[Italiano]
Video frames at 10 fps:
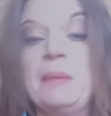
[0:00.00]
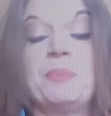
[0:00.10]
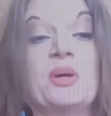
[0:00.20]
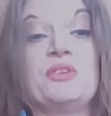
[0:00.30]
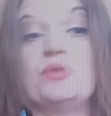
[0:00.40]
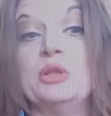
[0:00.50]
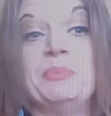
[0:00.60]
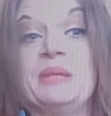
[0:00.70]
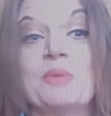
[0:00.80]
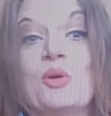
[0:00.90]
E poi fu
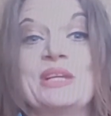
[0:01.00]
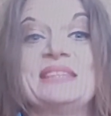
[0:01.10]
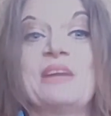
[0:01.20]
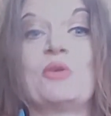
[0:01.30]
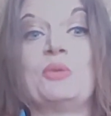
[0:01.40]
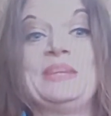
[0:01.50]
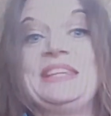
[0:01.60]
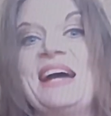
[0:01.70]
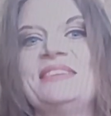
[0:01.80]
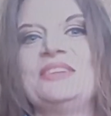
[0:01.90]
il primo restauro
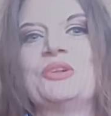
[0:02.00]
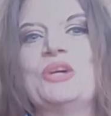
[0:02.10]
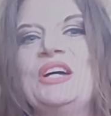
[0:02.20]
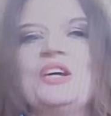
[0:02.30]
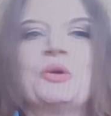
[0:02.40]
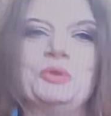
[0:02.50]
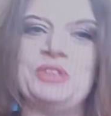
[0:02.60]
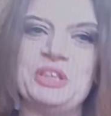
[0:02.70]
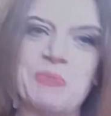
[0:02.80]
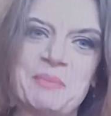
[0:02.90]
mediatico,
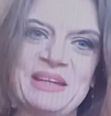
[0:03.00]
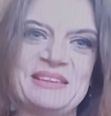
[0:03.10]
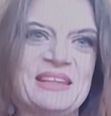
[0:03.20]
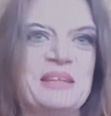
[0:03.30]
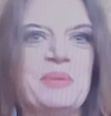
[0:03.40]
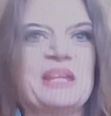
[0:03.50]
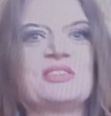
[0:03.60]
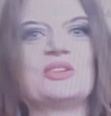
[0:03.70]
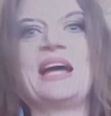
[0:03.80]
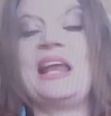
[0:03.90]
continuamente
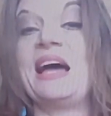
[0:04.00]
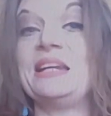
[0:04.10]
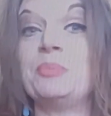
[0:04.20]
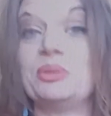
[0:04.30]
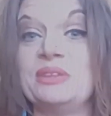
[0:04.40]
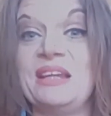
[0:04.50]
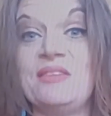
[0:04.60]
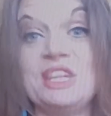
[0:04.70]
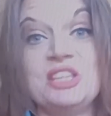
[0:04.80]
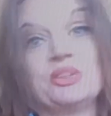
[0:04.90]
ripreso dalla Nippon
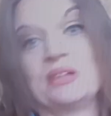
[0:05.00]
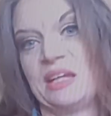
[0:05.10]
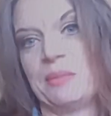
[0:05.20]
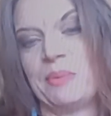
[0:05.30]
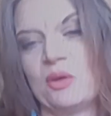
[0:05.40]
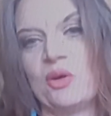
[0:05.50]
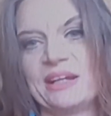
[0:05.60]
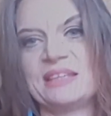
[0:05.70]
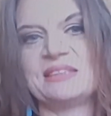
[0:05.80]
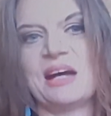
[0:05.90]
Television che
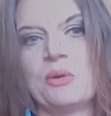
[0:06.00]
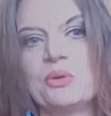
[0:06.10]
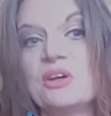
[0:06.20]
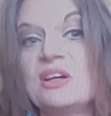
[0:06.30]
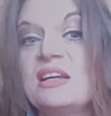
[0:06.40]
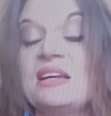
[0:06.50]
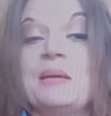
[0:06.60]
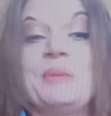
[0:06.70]
pagò il restauro.